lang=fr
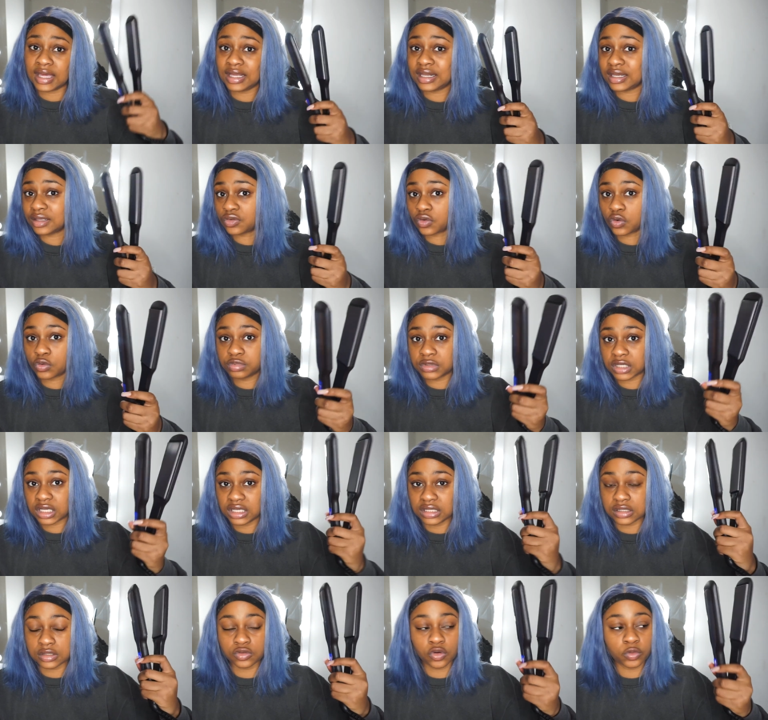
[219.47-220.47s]
il est trop bien,
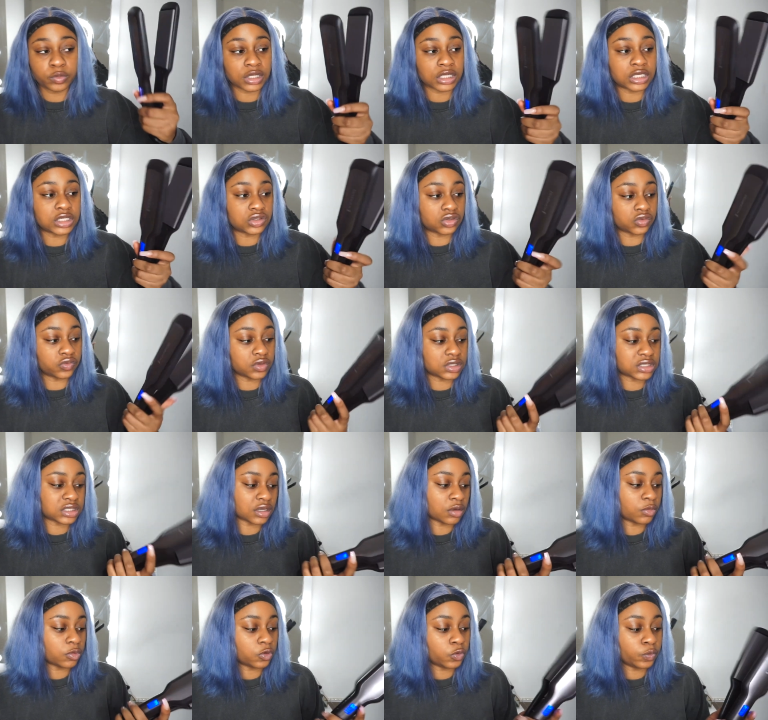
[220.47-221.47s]
il lisse trop bien les cheveux, c'est
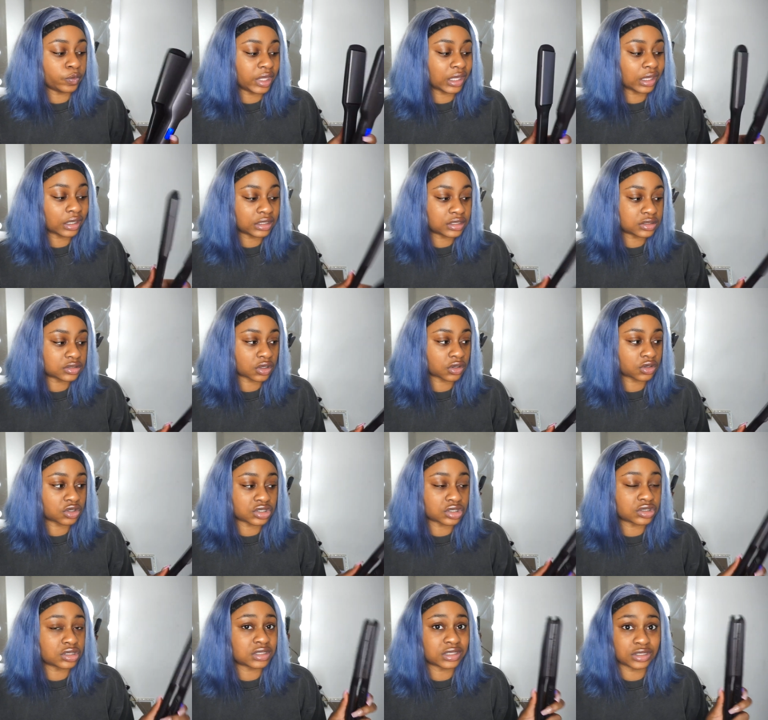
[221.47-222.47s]
vraiment le meilleur lisseur que
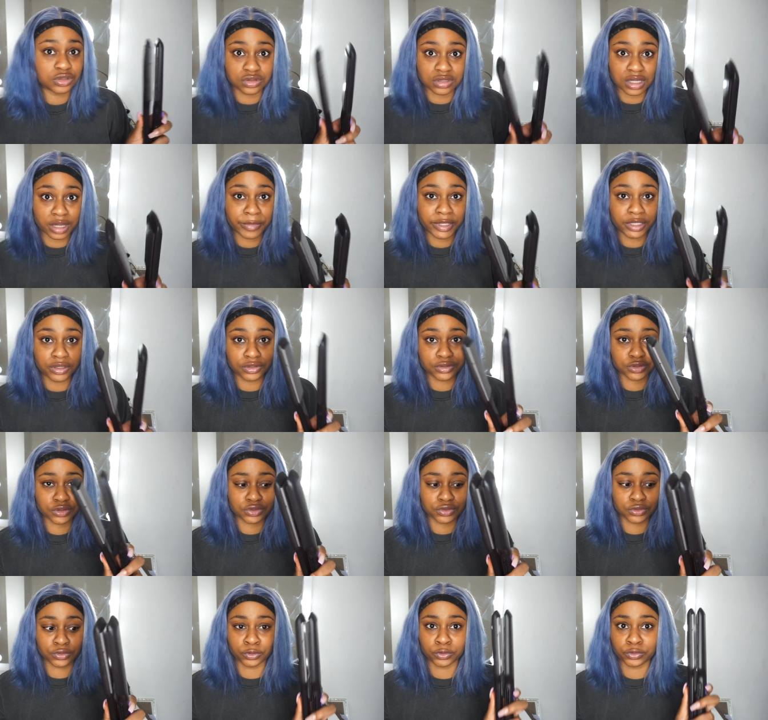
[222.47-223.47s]
j'ai testé jusqu'à maintenant.
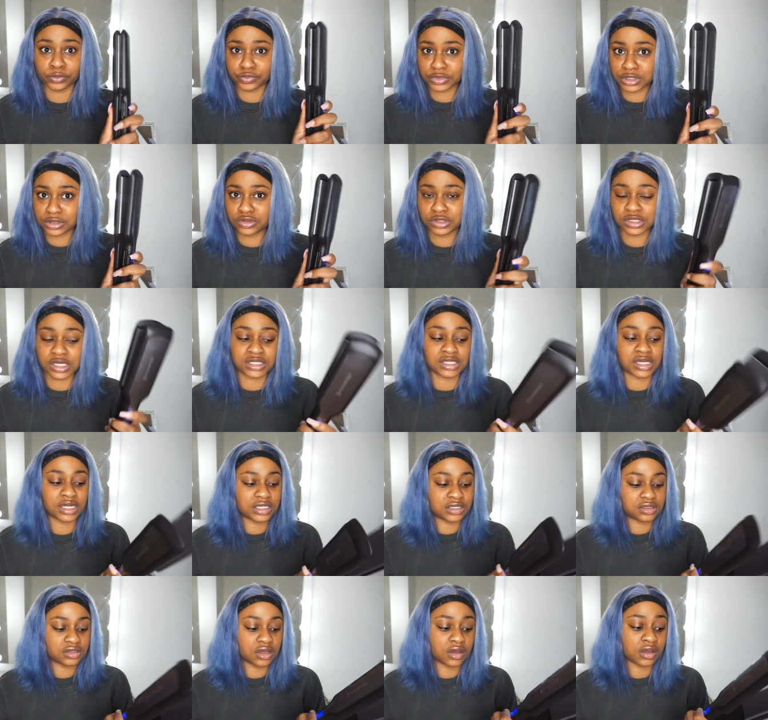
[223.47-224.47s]
So si tu cherches un
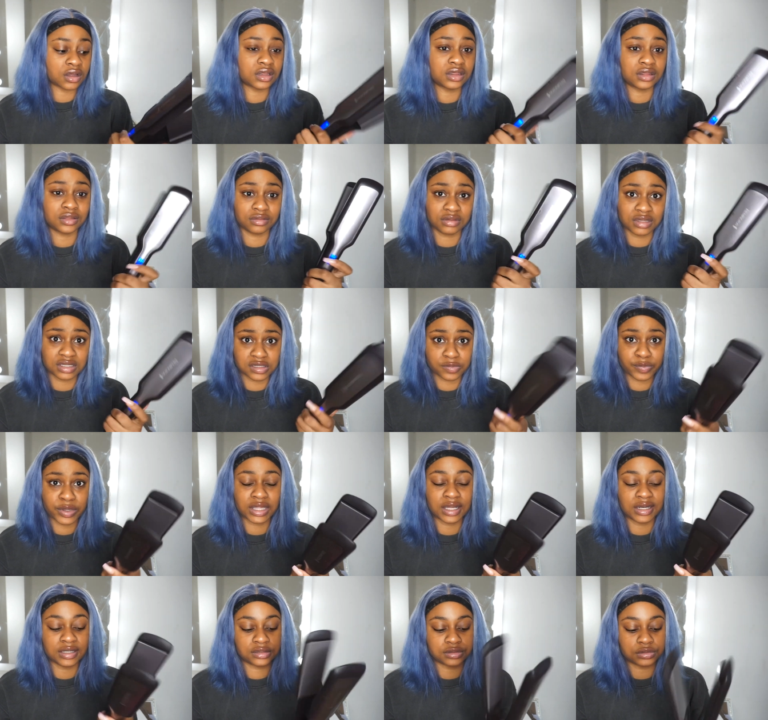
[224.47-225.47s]
lisseur, n'hésite pas
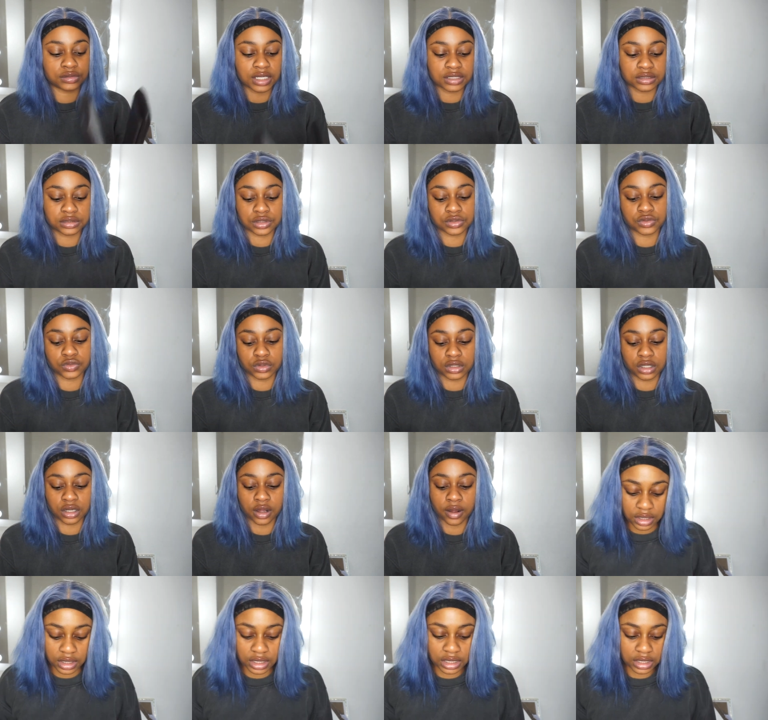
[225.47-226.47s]
d'aller acheter
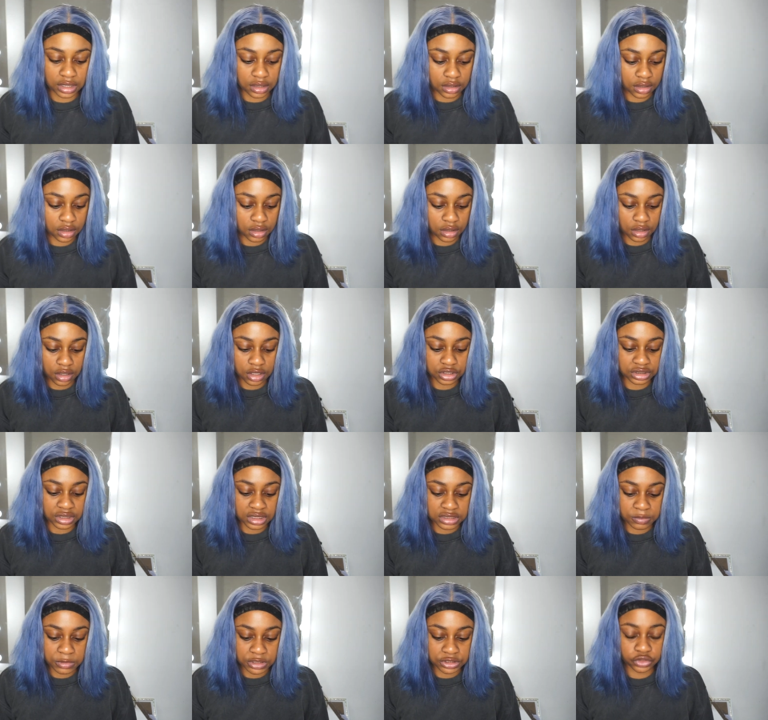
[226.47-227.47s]
celui-là. Et euh, quand je
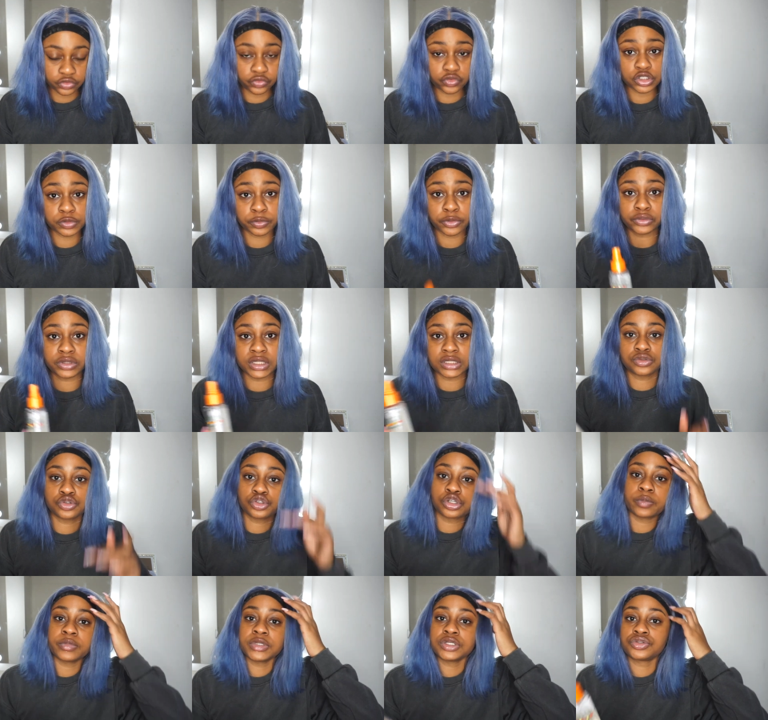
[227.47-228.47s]
lisse mes cheveux, je protège
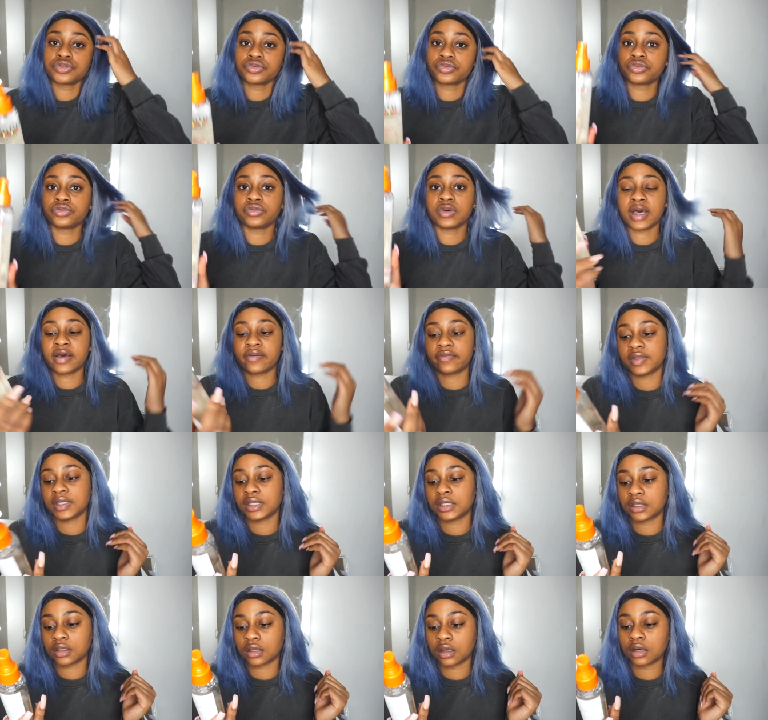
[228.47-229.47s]
toujours mes cheveux
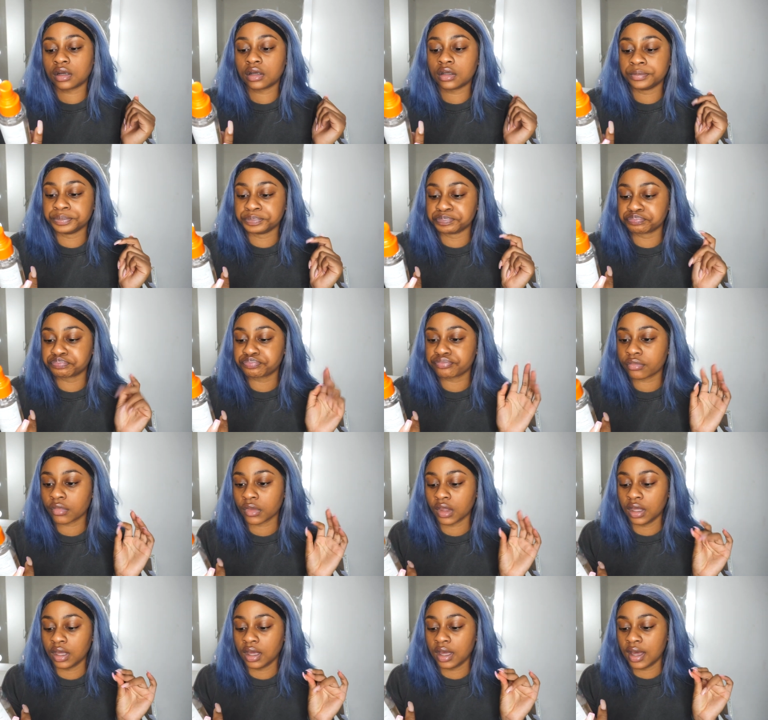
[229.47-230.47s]
avec euh,
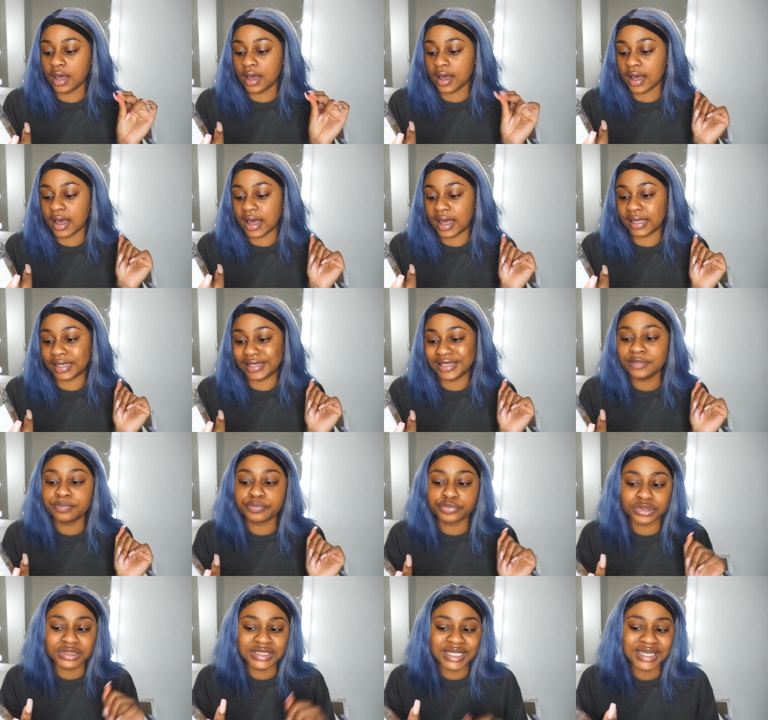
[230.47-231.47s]
un heat
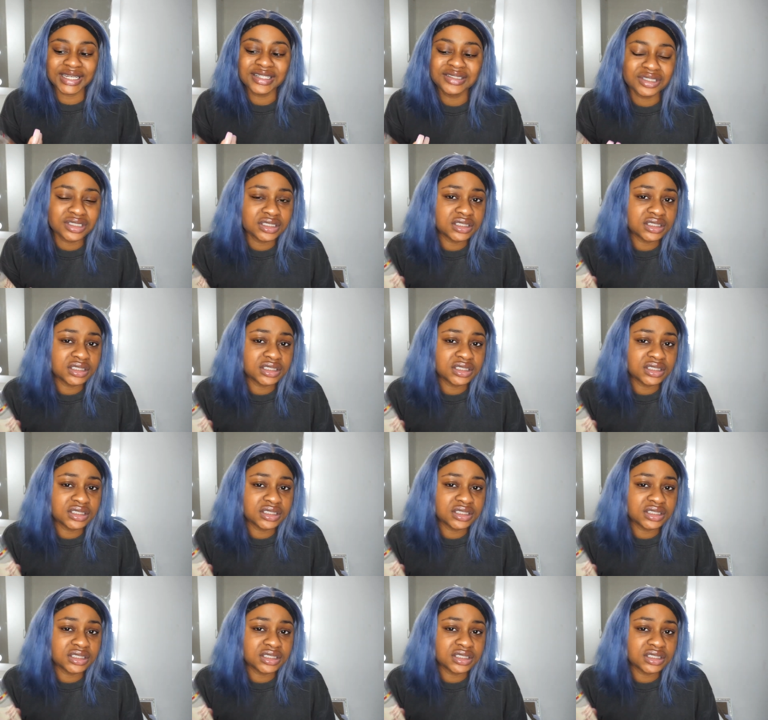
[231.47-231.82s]
protectant.